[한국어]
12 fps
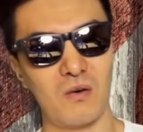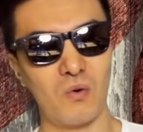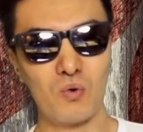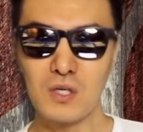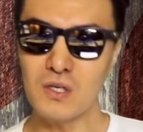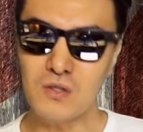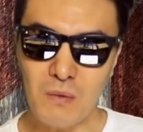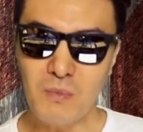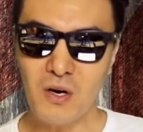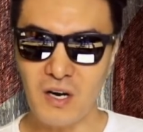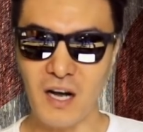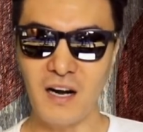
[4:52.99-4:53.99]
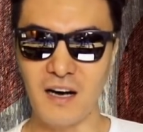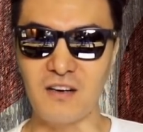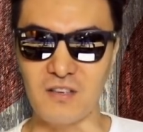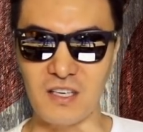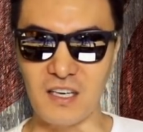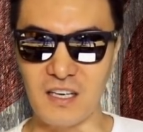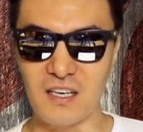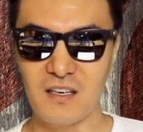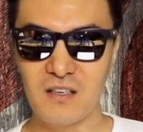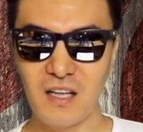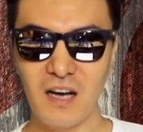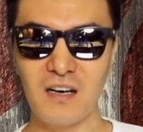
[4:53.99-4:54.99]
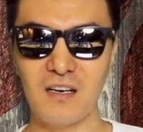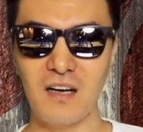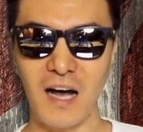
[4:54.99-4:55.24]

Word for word: 어떻게 설명을 하려고 그러니 그냥